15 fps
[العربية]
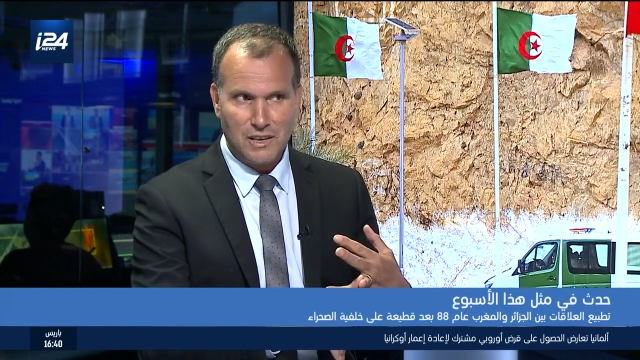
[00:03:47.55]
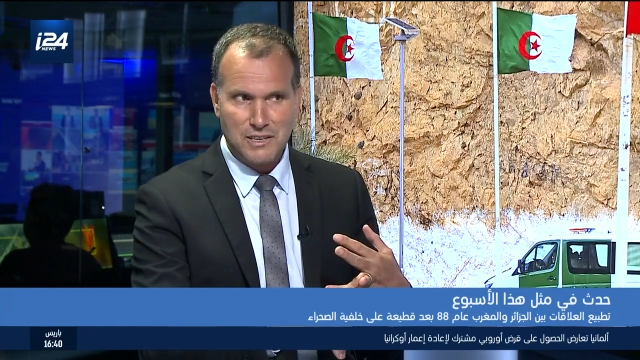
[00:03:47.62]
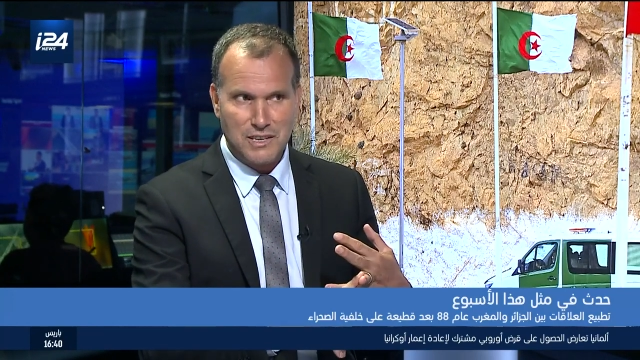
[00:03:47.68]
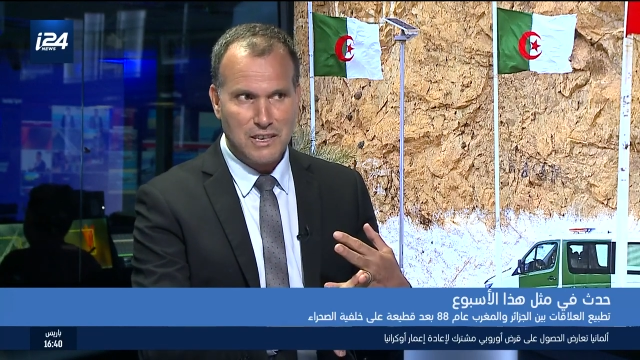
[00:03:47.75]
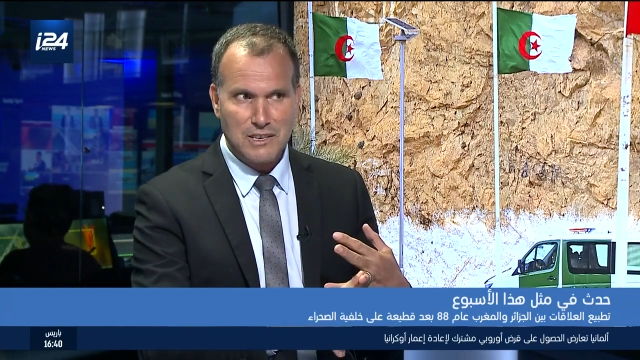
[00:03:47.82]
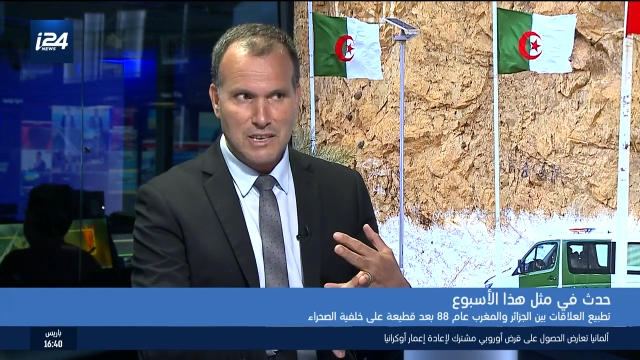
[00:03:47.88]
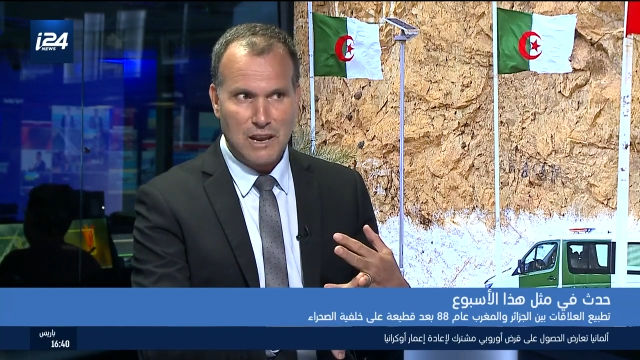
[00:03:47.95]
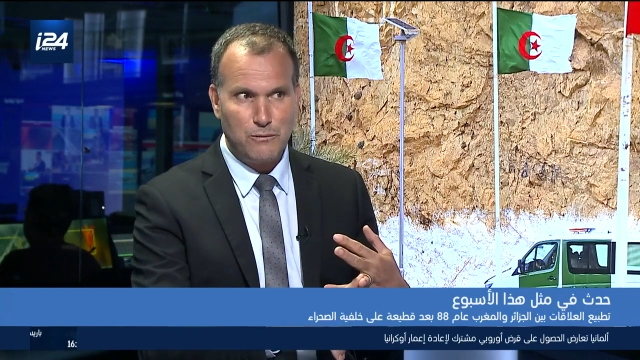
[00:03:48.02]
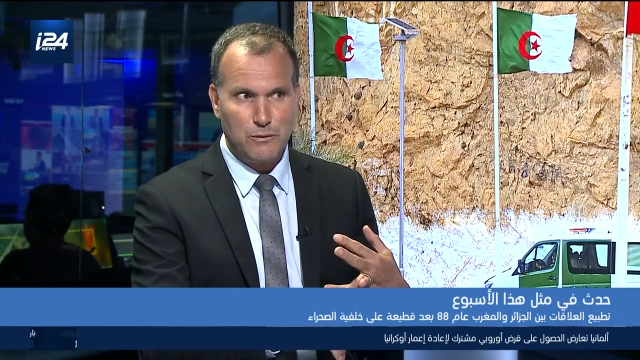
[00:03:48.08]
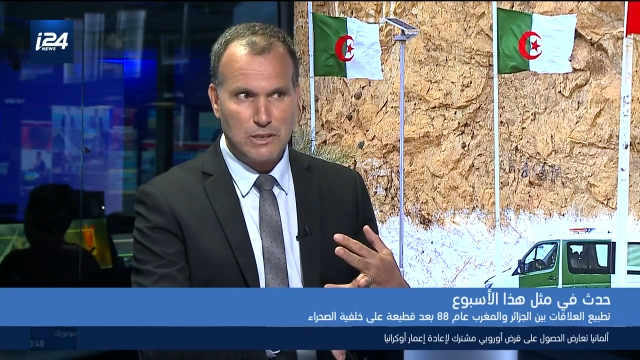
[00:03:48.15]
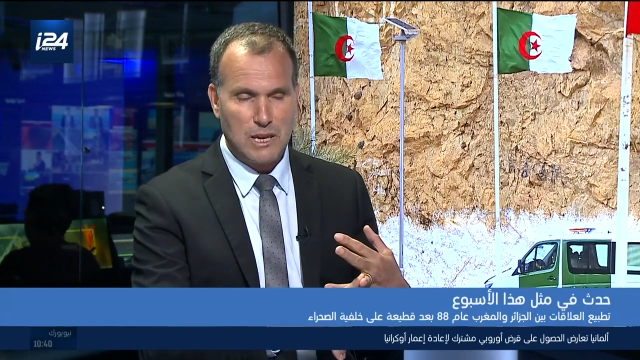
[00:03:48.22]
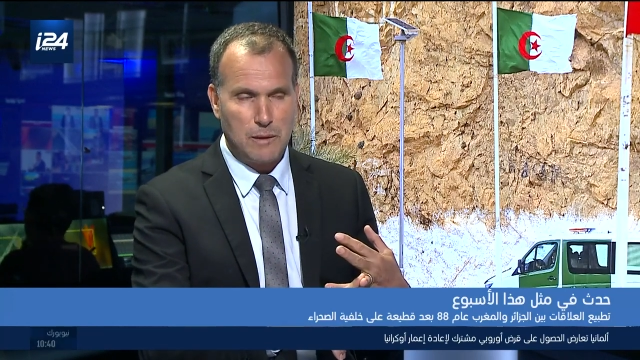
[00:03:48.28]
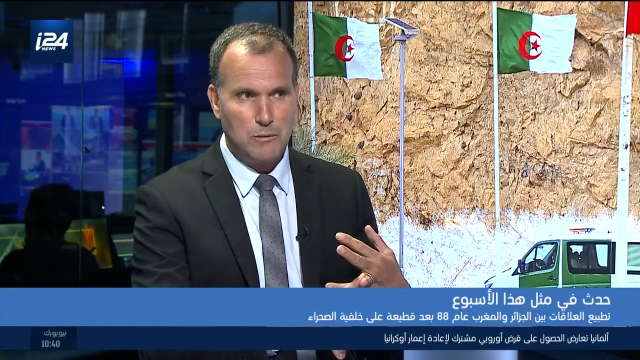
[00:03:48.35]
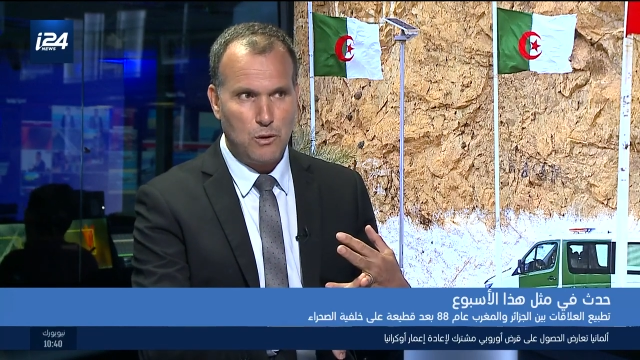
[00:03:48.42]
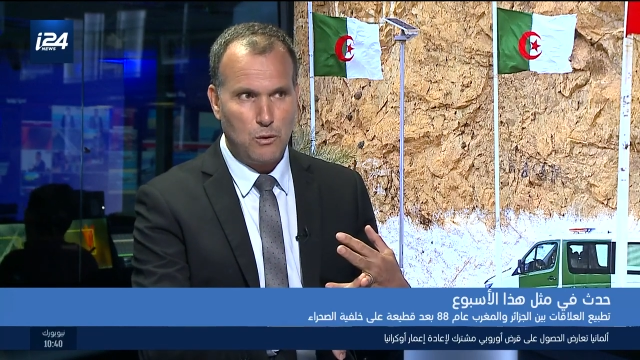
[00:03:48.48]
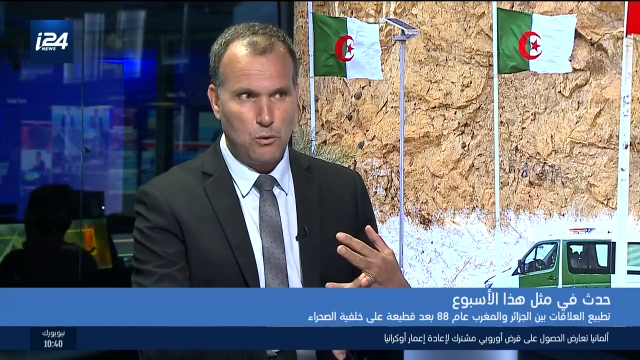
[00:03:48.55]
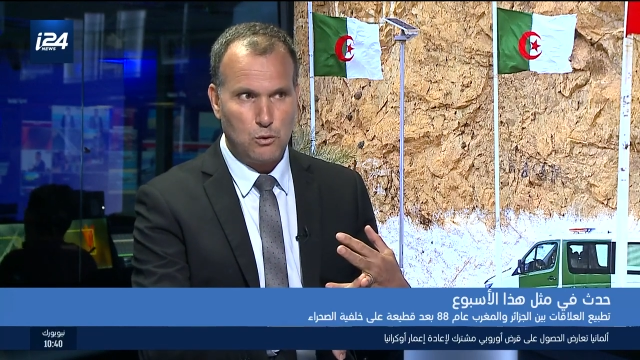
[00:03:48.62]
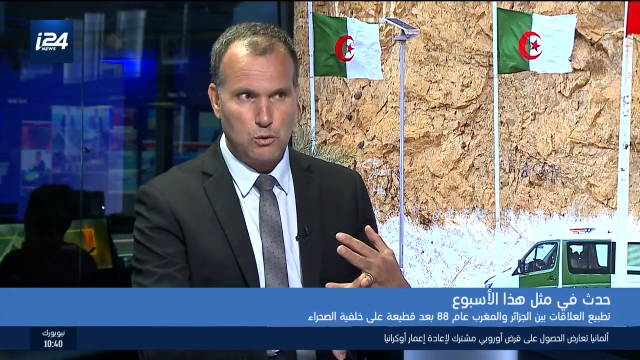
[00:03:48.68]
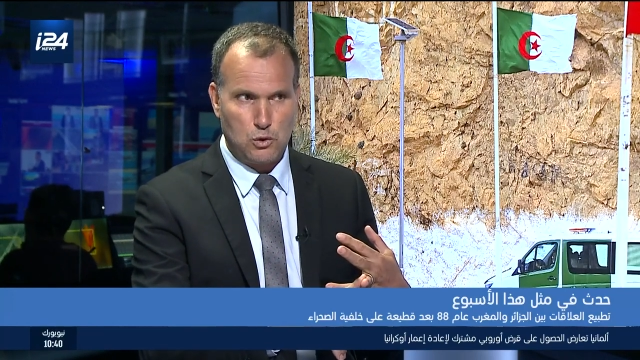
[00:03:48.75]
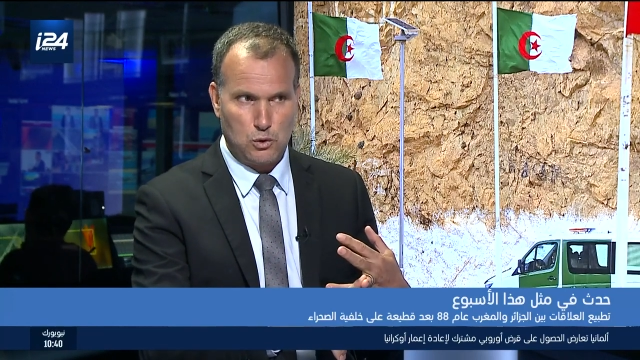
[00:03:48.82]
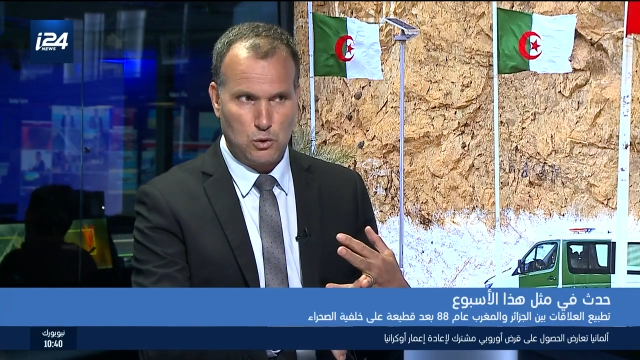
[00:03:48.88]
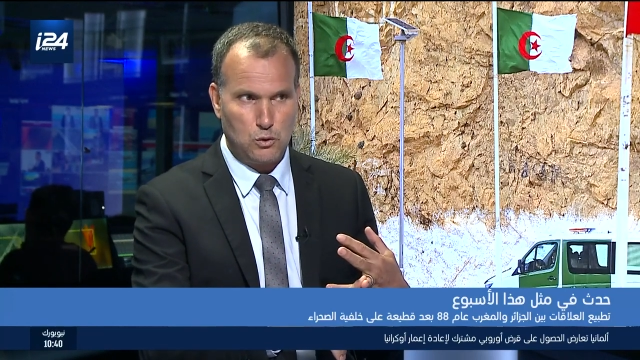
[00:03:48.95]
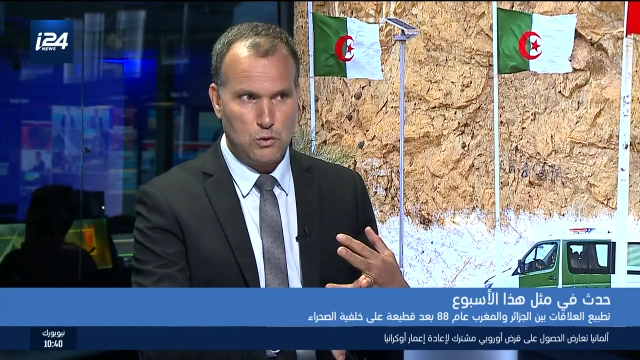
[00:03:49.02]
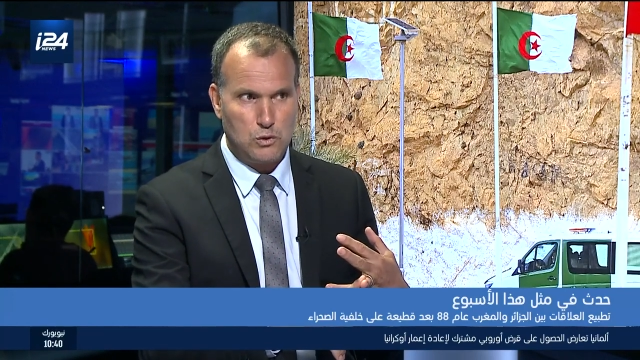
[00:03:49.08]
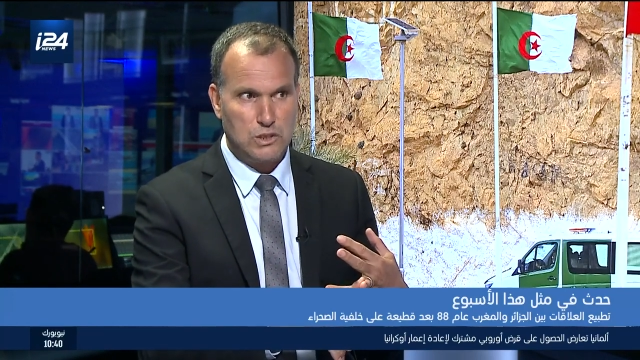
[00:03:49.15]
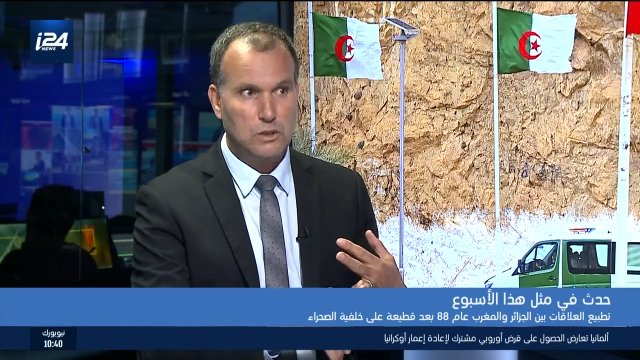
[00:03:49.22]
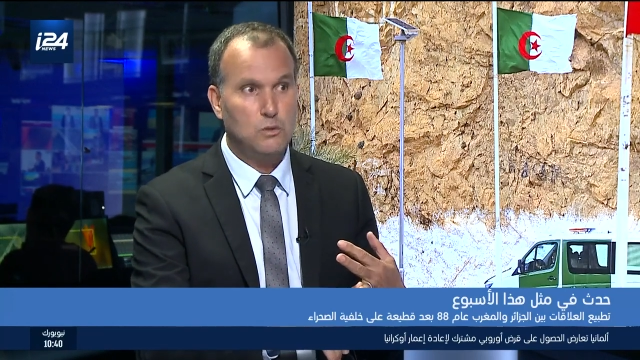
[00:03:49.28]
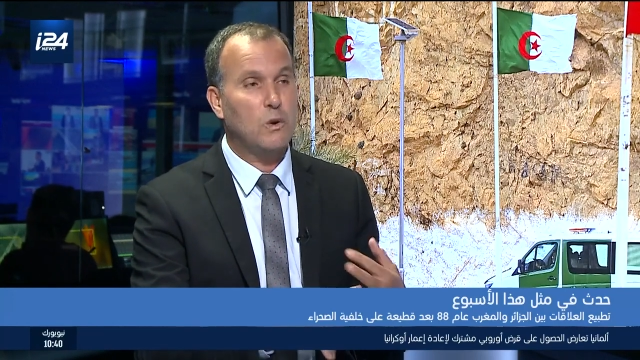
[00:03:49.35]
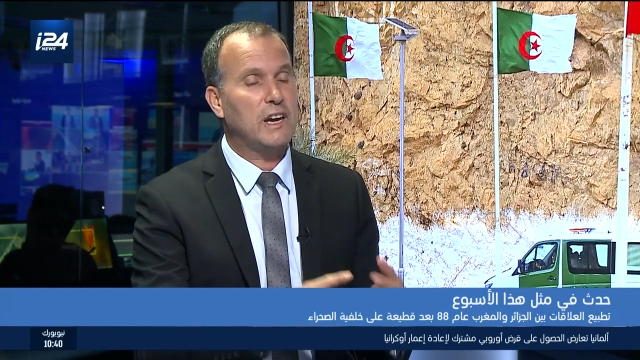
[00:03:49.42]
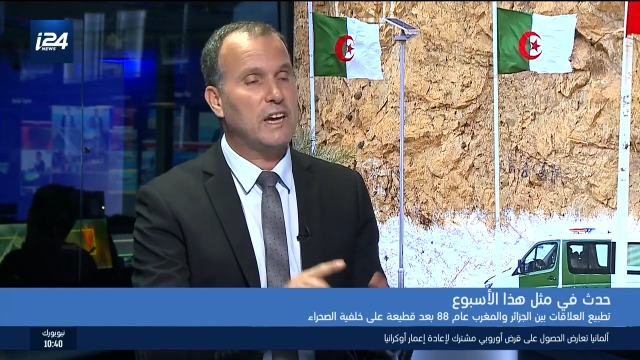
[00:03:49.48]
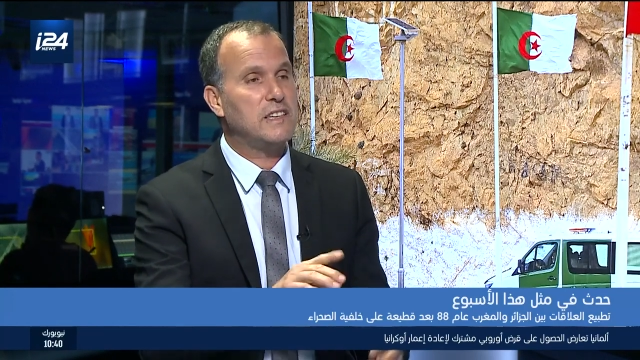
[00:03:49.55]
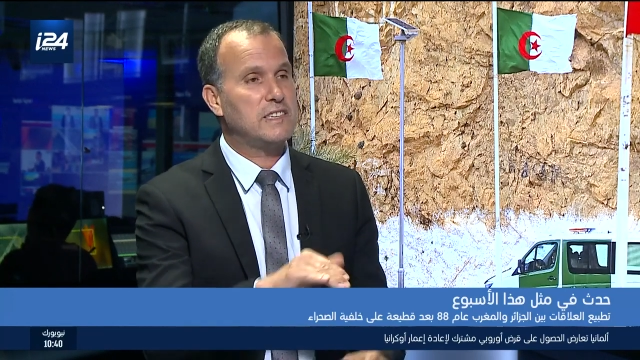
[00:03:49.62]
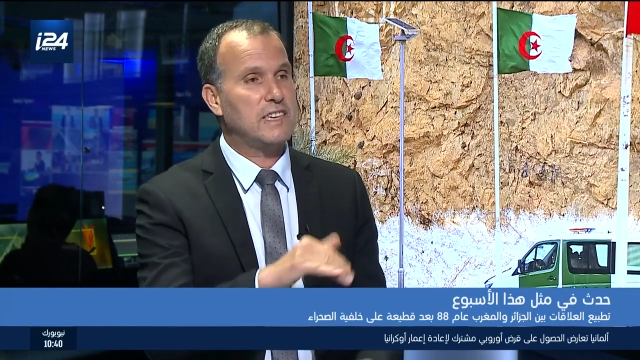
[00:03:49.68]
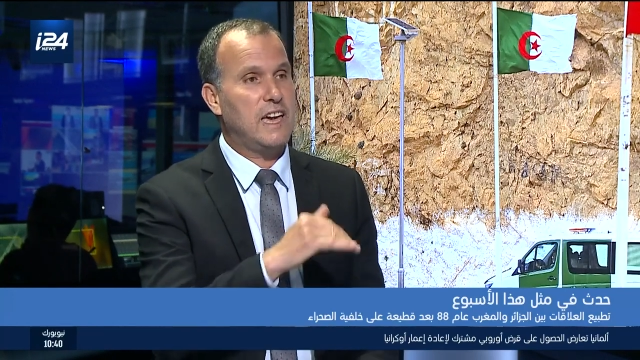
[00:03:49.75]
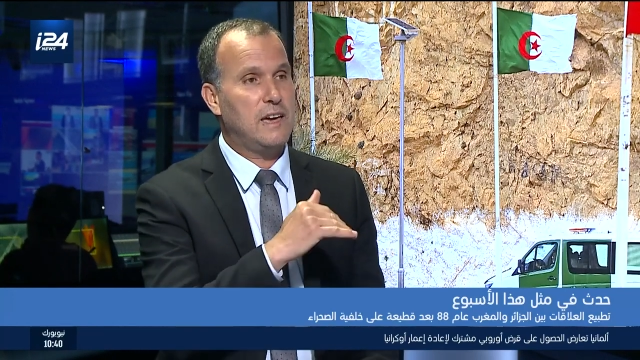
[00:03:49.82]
سنة 1969 وكانت